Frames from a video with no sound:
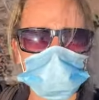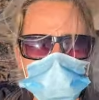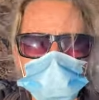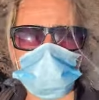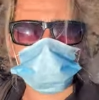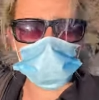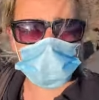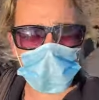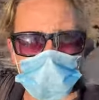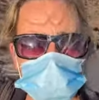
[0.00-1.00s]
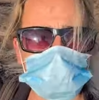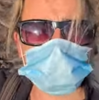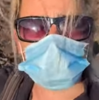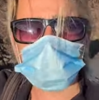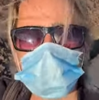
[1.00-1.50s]
soprattutto la
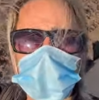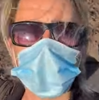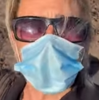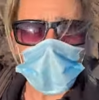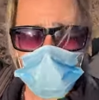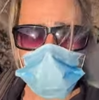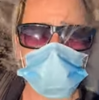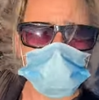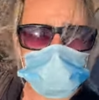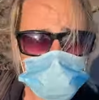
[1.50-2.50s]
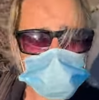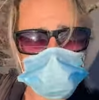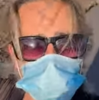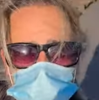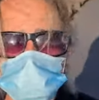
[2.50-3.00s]
Gigantes, lo
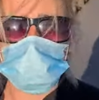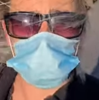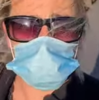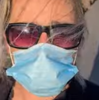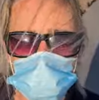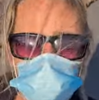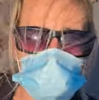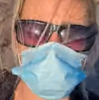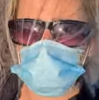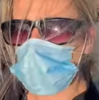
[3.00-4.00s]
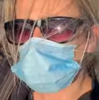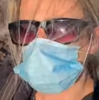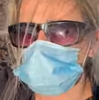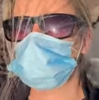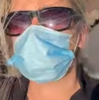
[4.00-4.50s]
vedete, vedete la lucina che gira
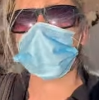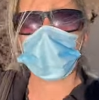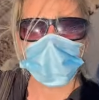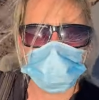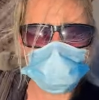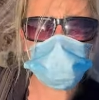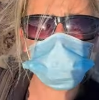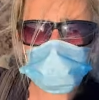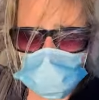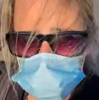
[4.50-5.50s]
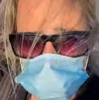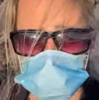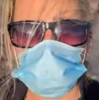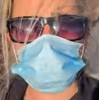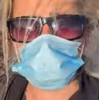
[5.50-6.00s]
ed è
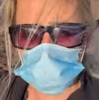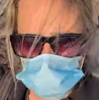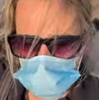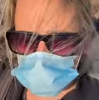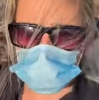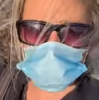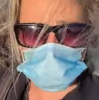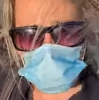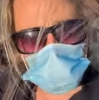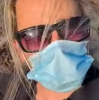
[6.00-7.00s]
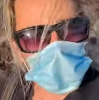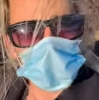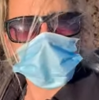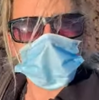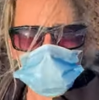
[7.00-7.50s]
veramente bellissimo.
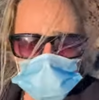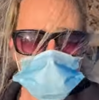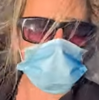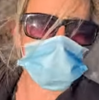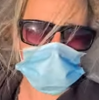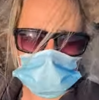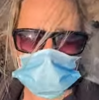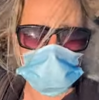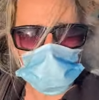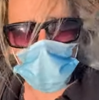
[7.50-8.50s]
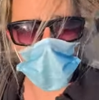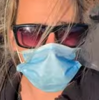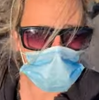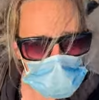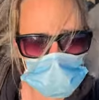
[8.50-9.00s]
Io sto camminando un
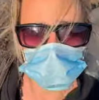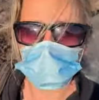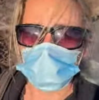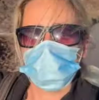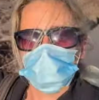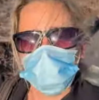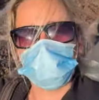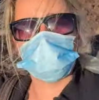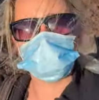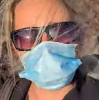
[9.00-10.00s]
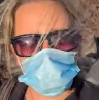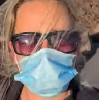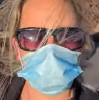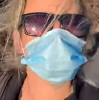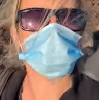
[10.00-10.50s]
po' e
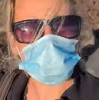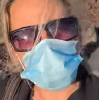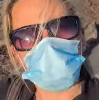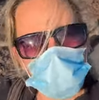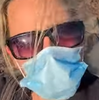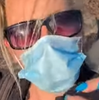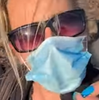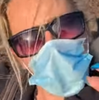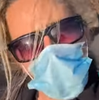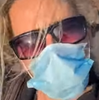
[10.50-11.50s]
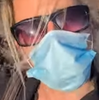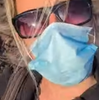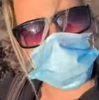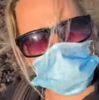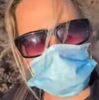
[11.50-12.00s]
sinceramente sono anche un po'
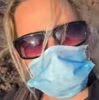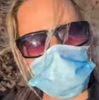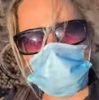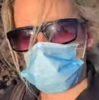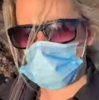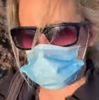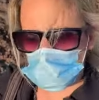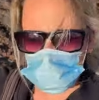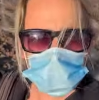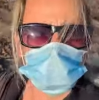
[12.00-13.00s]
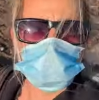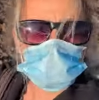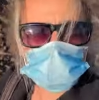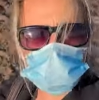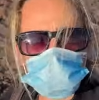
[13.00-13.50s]
Sì, in effetti direi
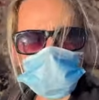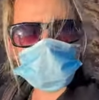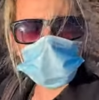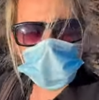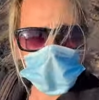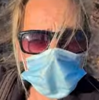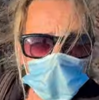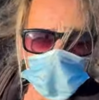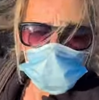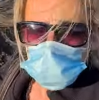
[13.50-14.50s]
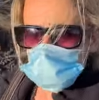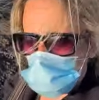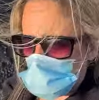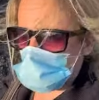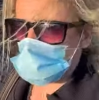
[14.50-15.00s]
che Insomma,
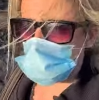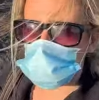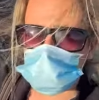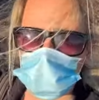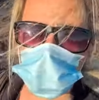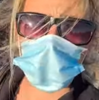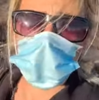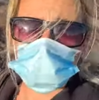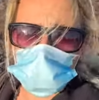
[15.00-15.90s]
la zona è bella vasta